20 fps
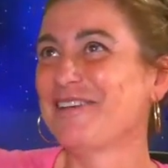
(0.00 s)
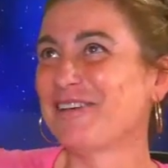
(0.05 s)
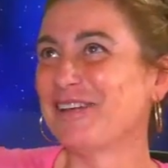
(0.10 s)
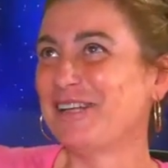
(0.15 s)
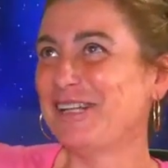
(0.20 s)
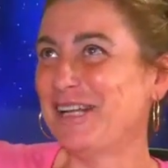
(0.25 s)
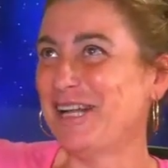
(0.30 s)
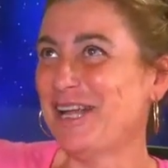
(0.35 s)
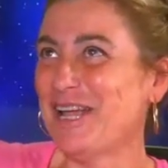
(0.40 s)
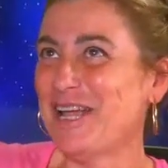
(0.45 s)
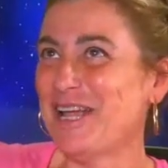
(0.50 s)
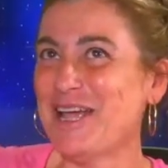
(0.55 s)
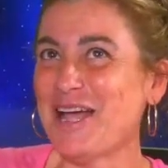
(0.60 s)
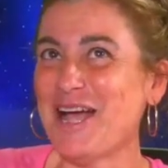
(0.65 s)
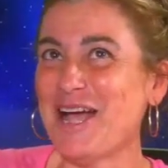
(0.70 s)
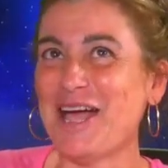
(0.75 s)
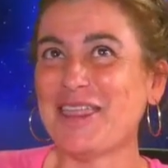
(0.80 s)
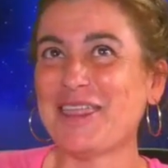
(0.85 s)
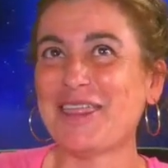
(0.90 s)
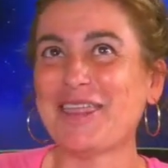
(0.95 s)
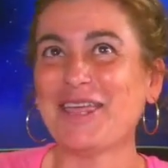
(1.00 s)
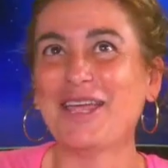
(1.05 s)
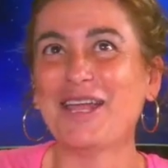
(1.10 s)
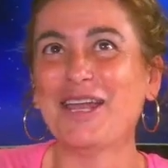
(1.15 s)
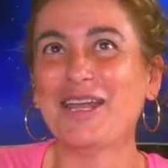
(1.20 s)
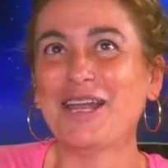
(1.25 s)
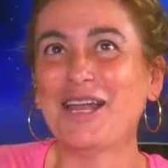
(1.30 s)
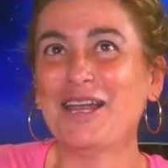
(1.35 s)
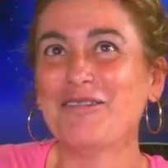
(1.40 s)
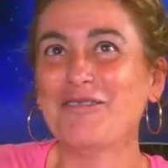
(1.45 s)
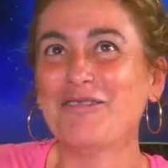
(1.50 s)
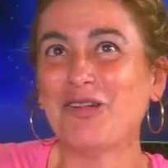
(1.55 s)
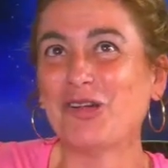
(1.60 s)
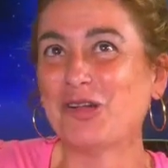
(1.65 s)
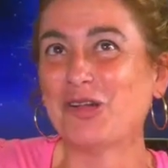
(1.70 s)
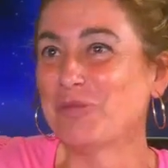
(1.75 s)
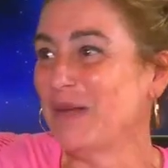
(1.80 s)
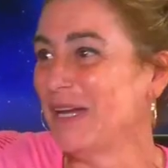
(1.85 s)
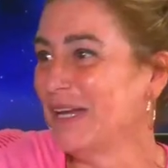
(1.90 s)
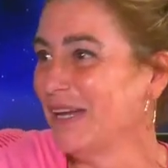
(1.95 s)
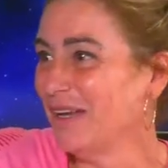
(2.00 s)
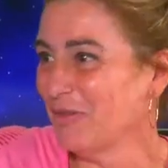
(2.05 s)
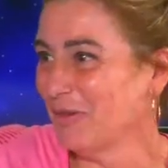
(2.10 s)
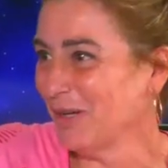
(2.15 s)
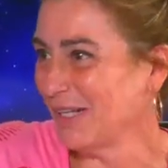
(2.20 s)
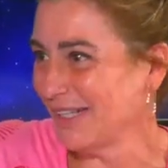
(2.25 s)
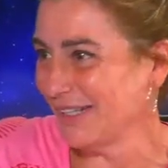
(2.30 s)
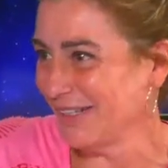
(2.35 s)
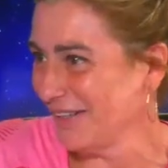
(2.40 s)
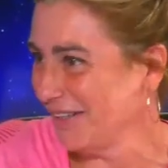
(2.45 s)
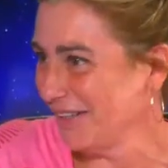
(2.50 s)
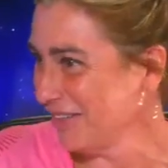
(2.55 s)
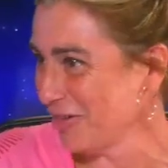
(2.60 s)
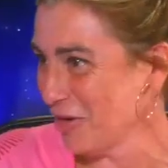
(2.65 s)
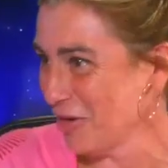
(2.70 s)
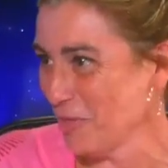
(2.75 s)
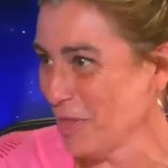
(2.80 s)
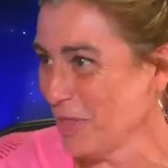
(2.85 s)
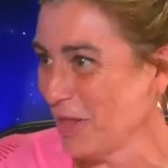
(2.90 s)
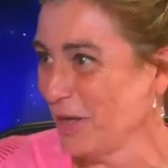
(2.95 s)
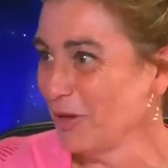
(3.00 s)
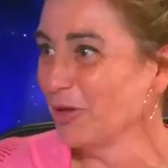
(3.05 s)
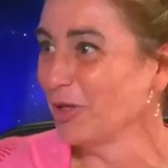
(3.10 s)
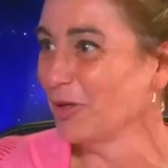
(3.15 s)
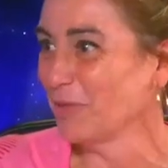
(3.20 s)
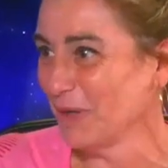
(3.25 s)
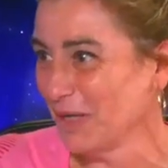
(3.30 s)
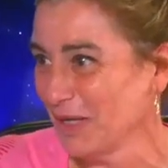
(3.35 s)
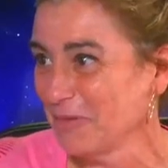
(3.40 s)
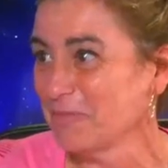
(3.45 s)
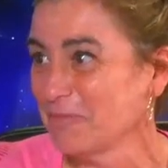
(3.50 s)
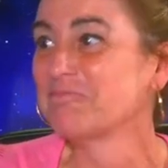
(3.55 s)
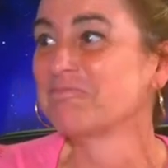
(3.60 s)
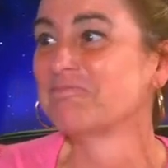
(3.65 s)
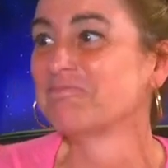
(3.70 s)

yo qué sé, hace en el 2000 o así, comencé en el 2000.